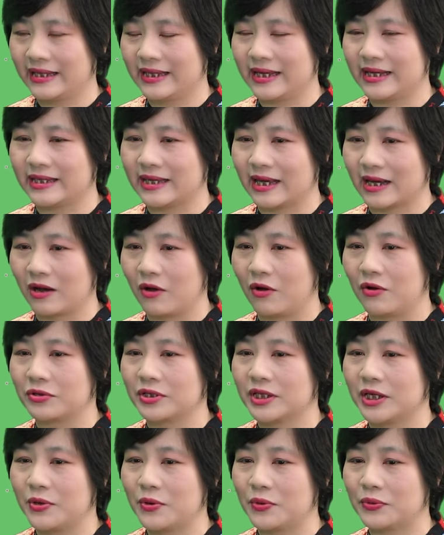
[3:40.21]
thì sẽ có
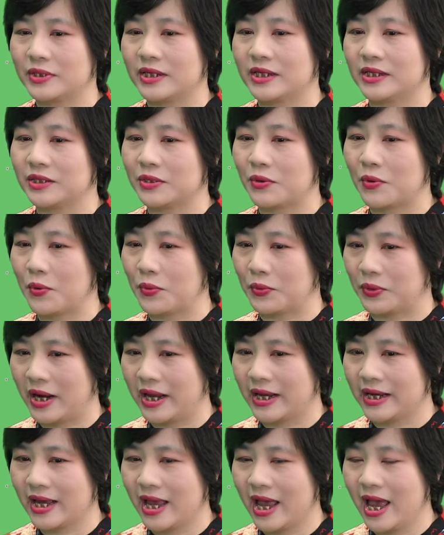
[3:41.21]
chế độ dinh dưỡng ổn
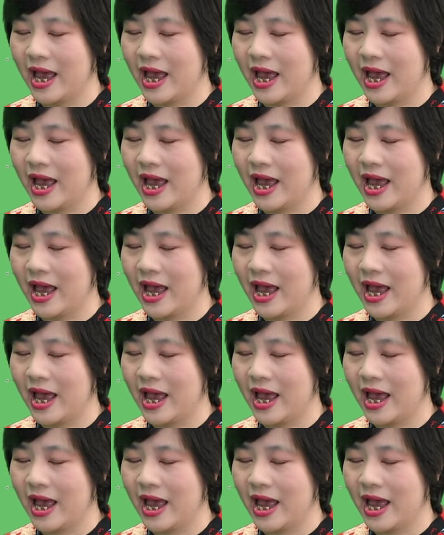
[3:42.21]
định